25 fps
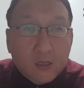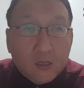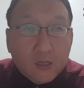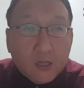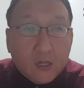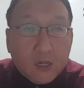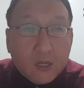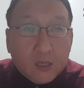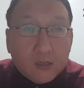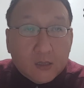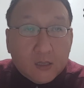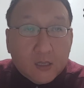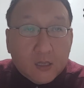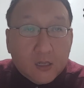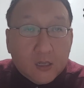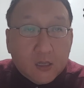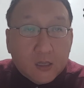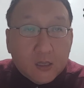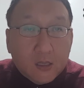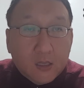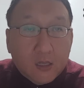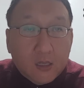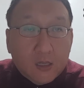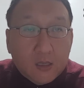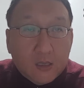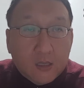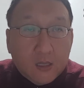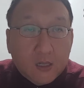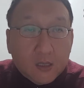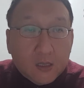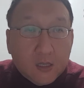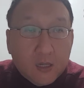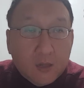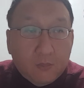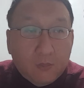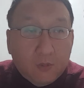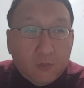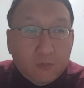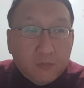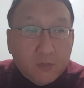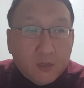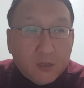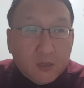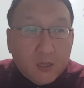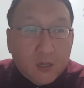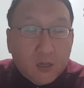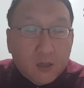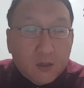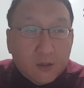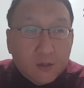간단하게 이야기해
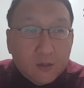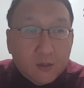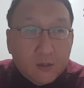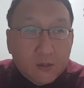봅니다.